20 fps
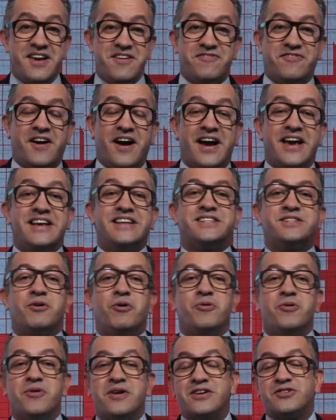IFA y se
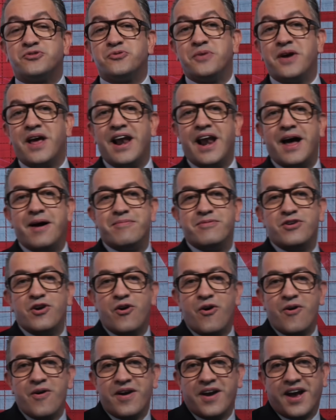volvieron a subir al
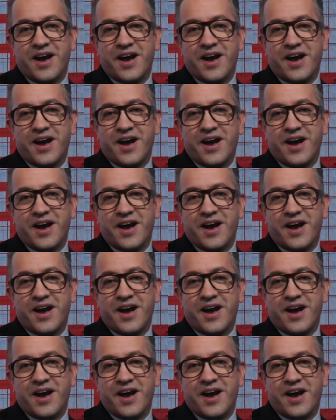avión,